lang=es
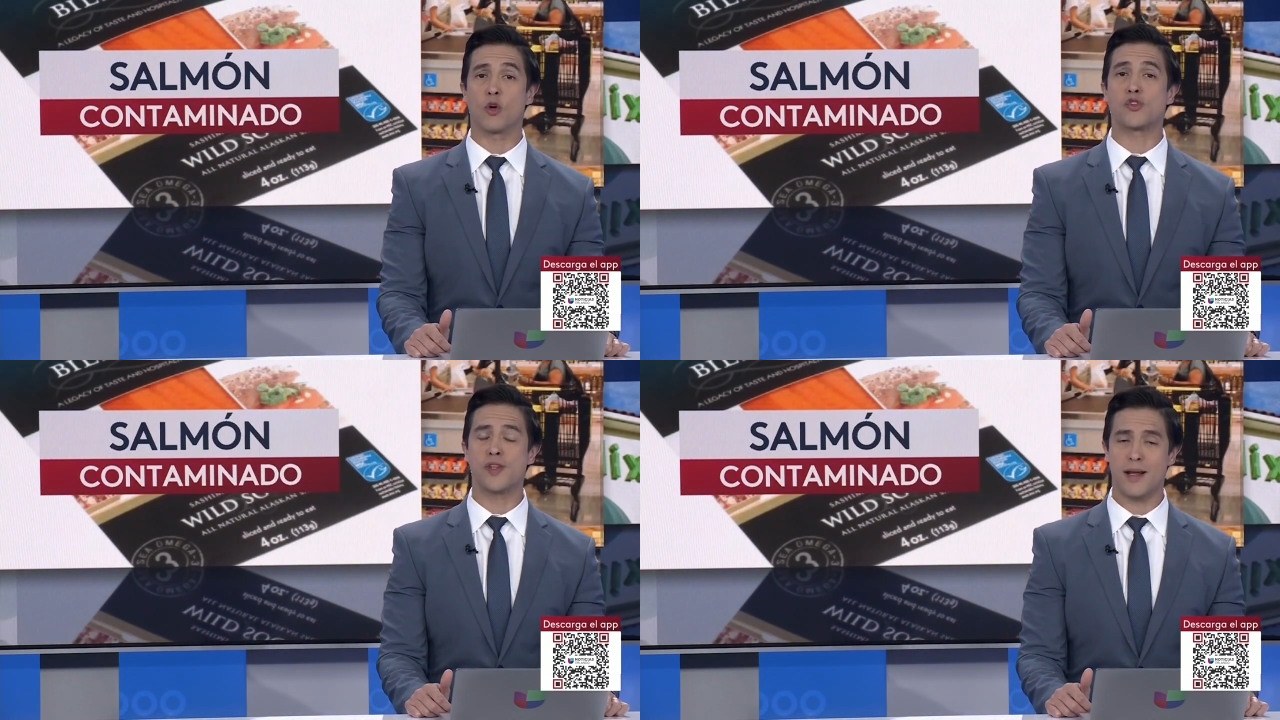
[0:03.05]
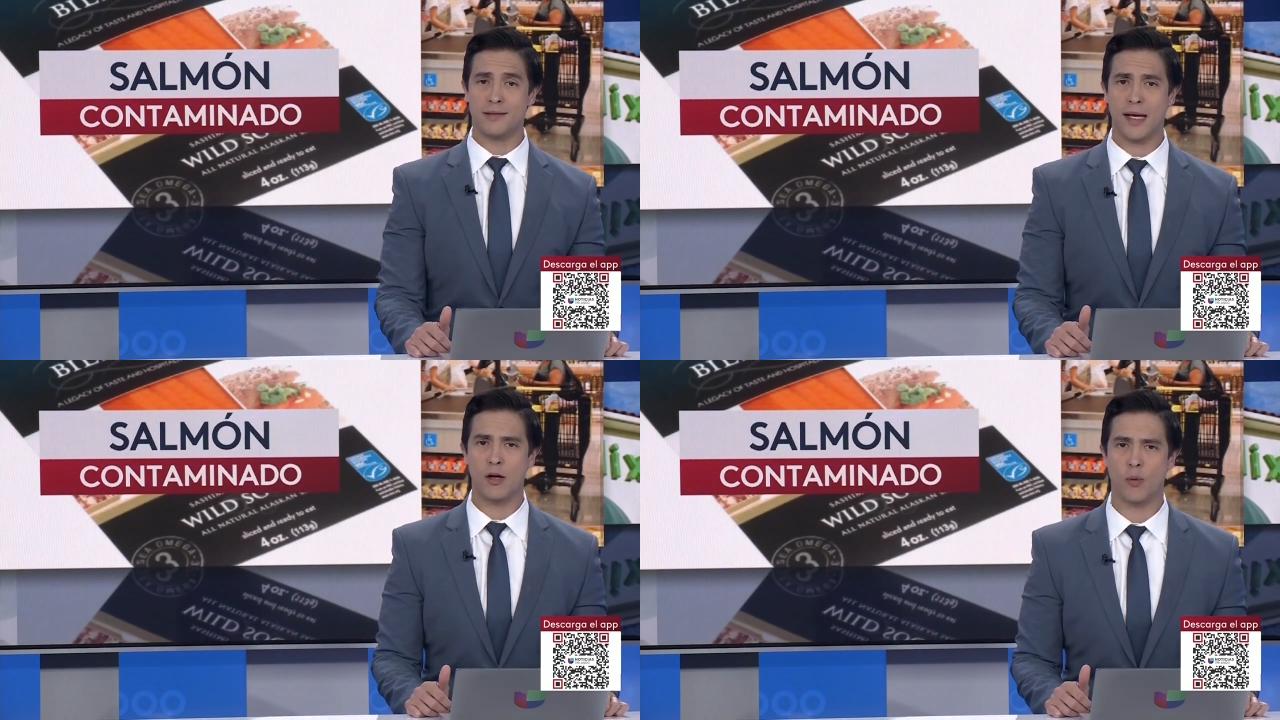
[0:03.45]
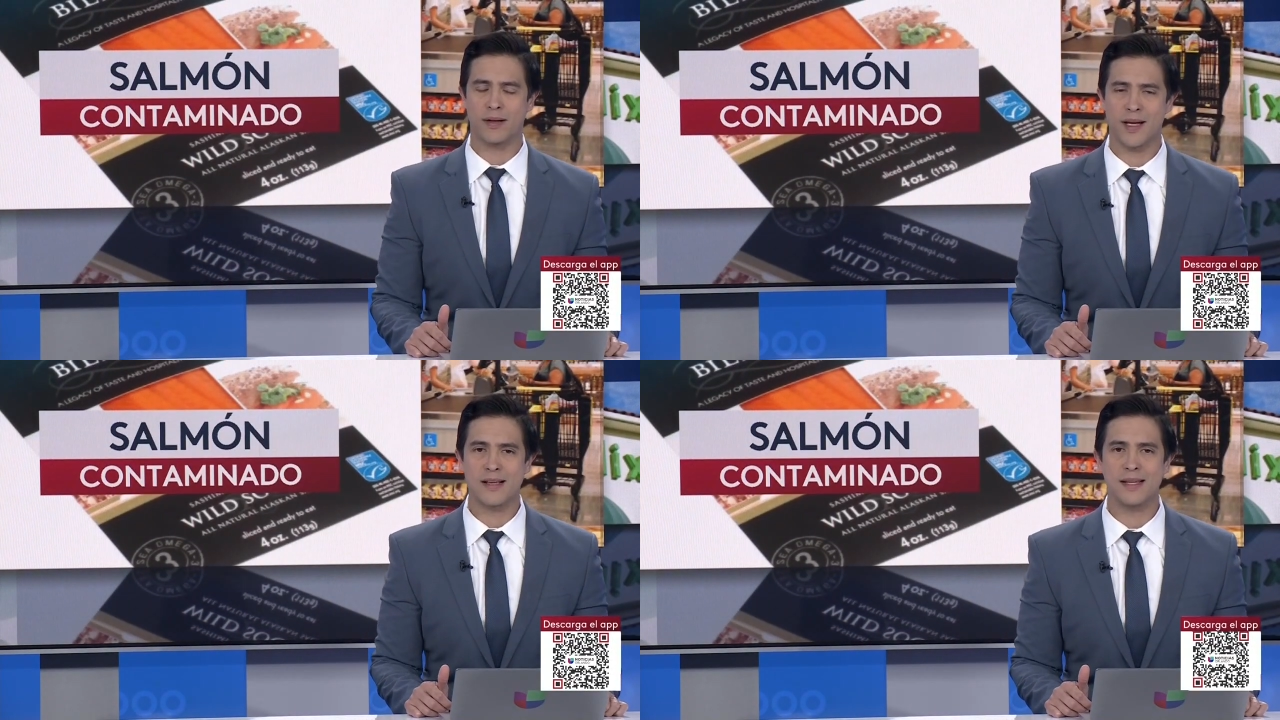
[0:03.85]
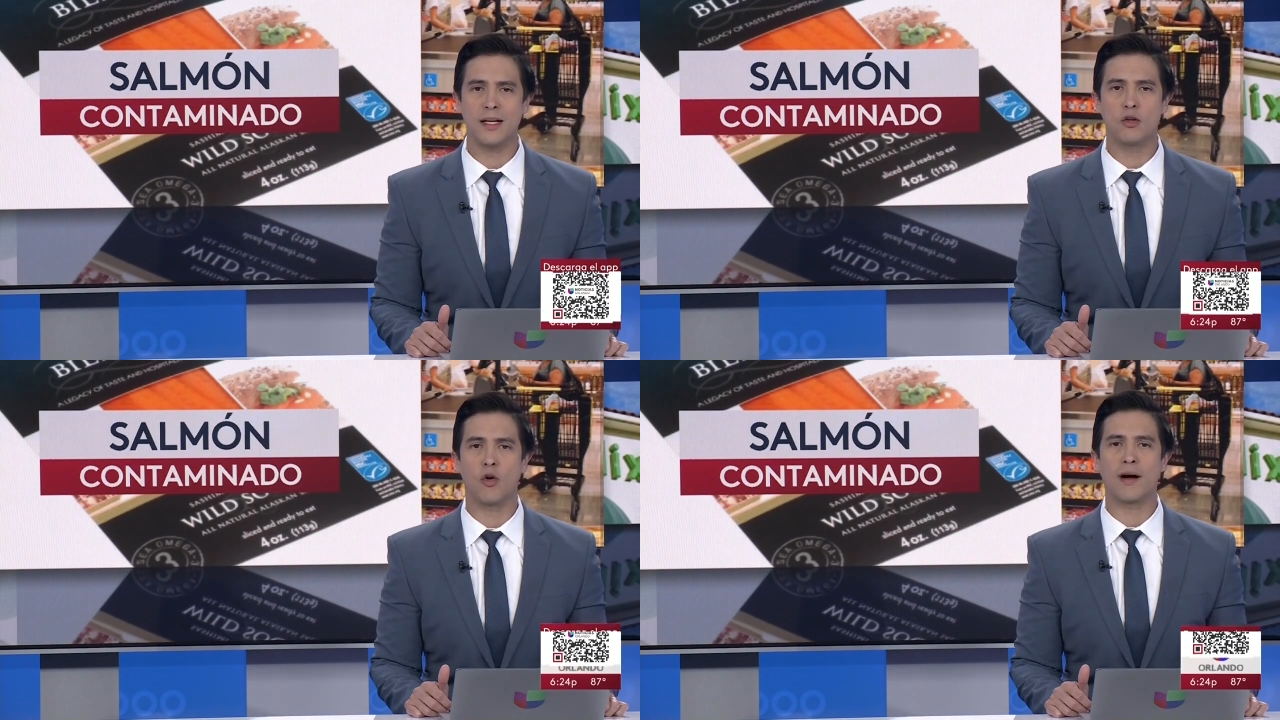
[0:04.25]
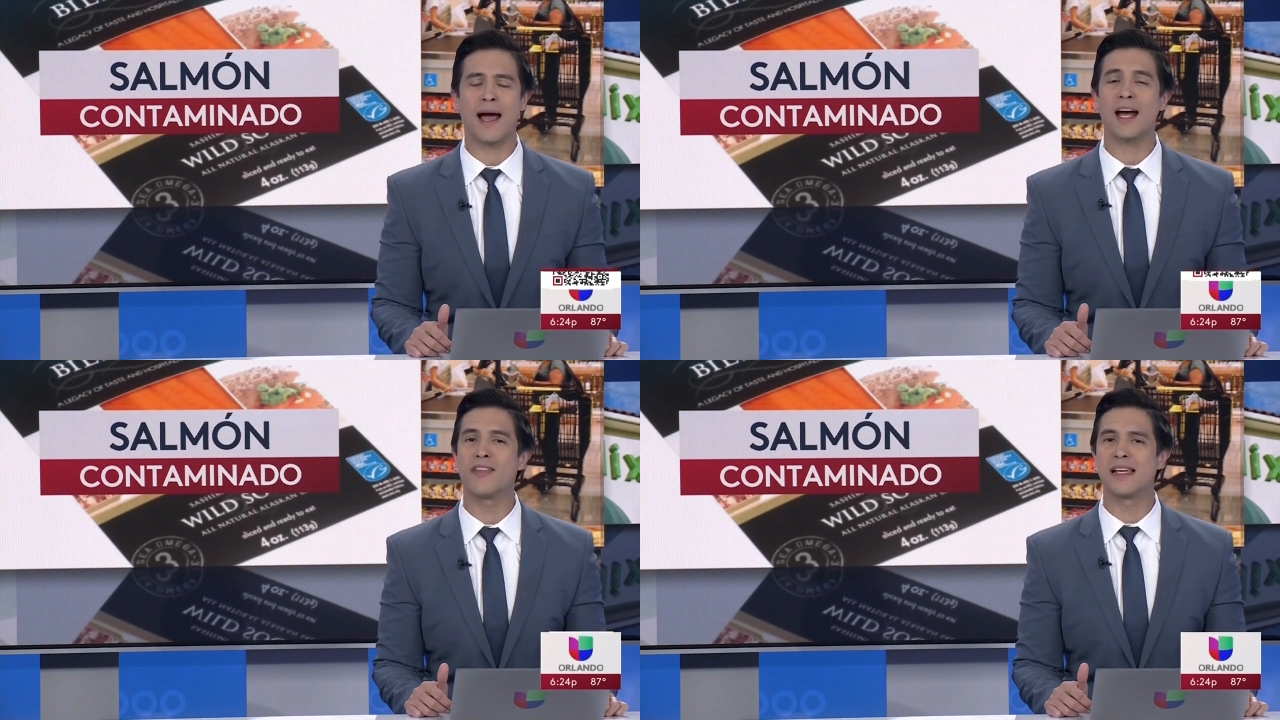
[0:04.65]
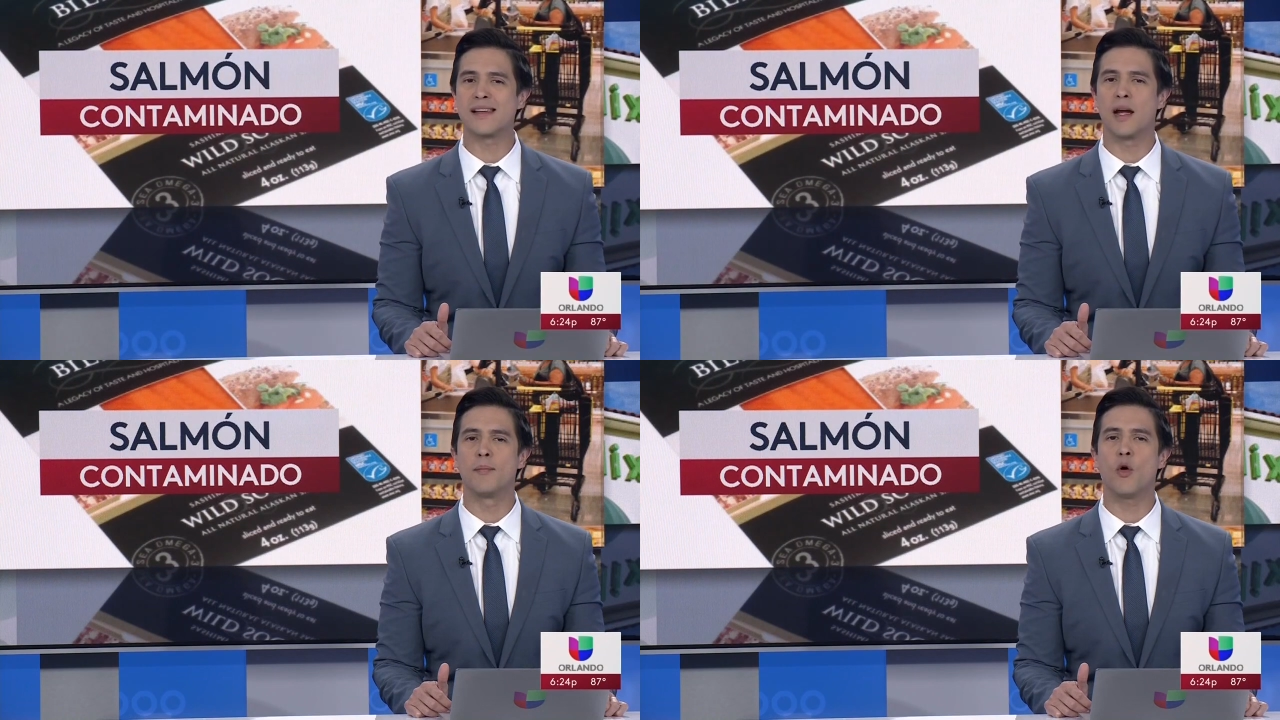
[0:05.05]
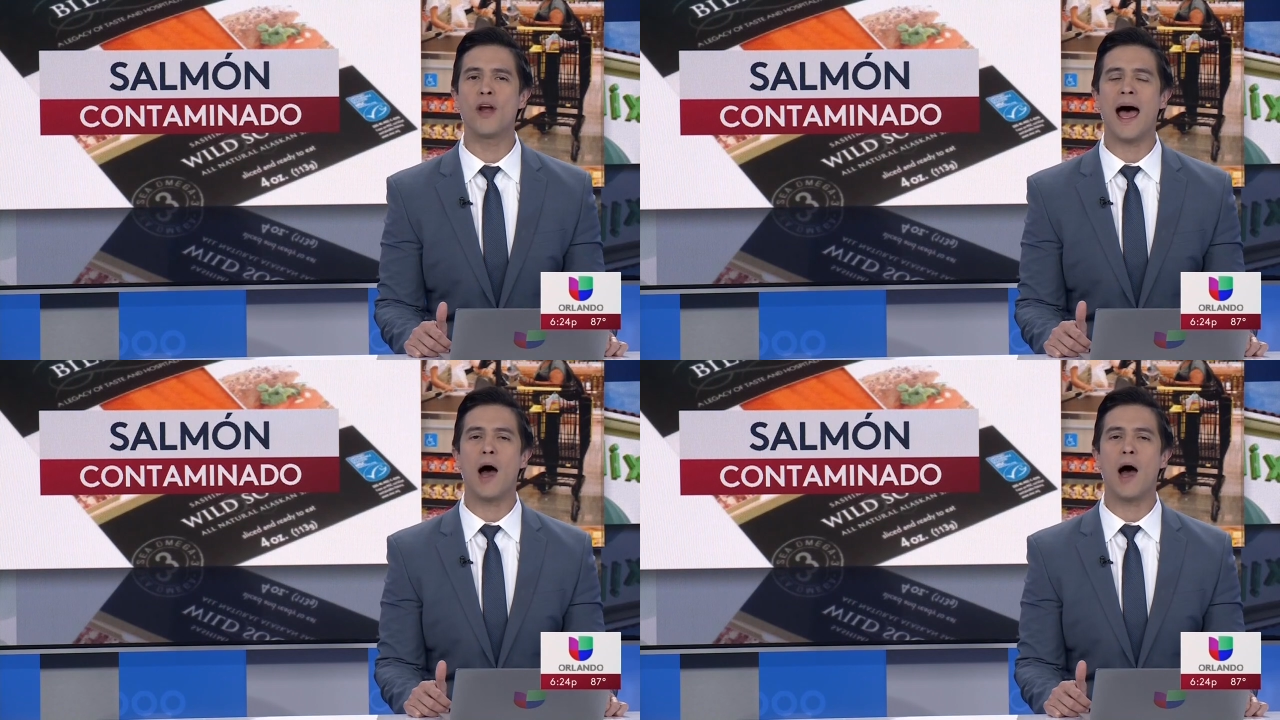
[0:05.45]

295 cajas de salmón